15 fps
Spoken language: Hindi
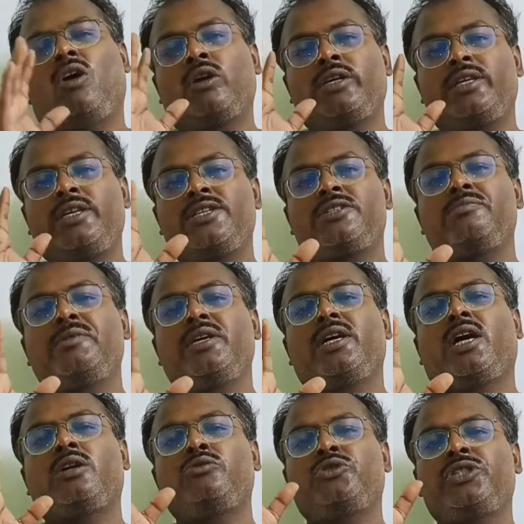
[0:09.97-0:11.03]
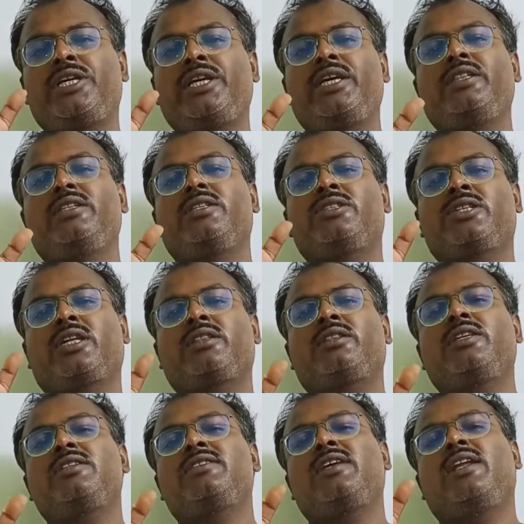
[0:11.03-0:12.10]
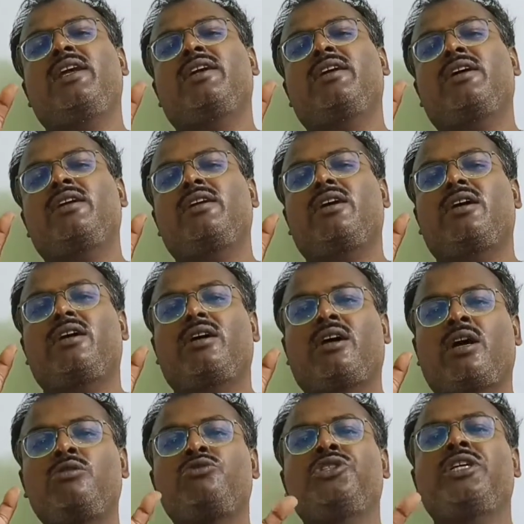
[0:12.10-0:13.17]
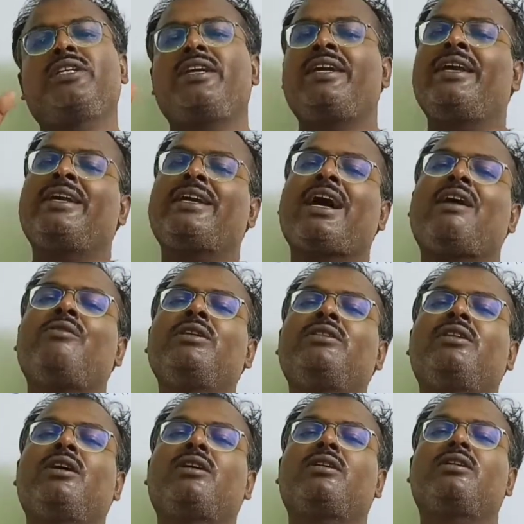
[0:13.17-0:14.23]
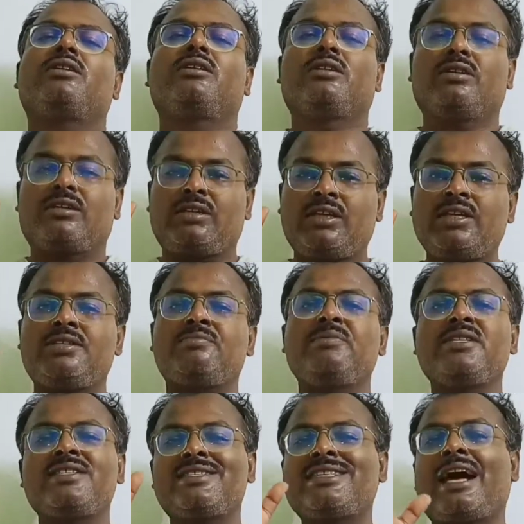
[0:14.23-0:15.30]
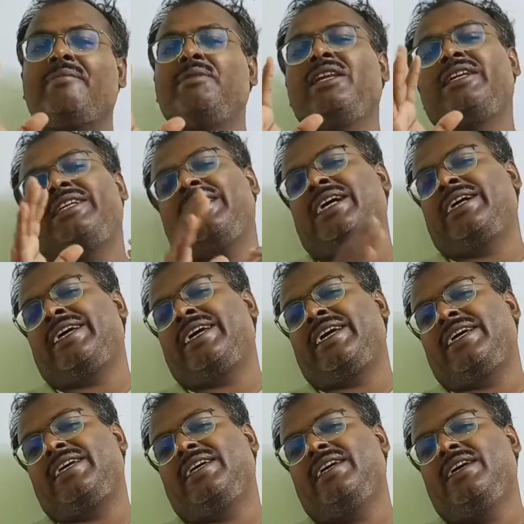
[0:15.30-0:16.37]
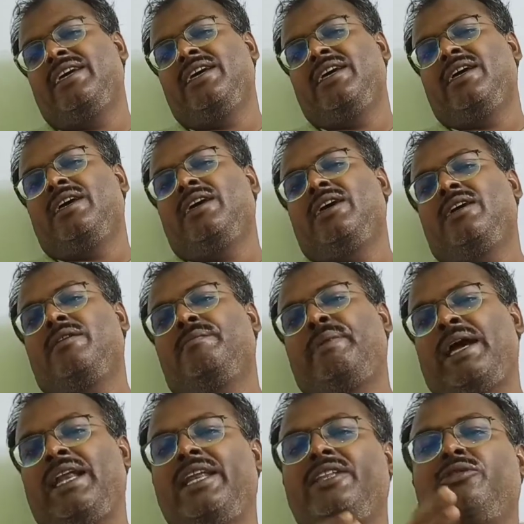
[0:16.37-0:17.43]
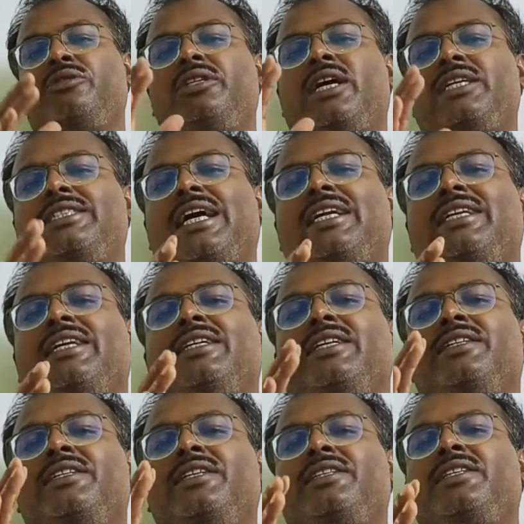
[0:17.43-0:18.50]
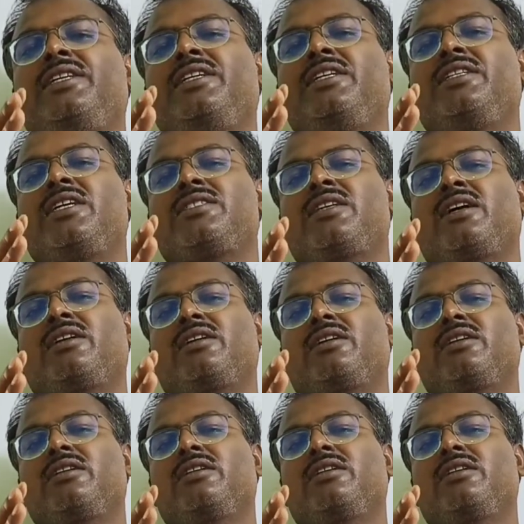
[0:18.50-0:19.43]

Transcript: और इसमें अनुच्छेद छत्तीस से लेकर अनुच्छेद इक्यावन तक इसमें शामिल किया गया है पहले तो यह जानिए कि नीति निर्देशक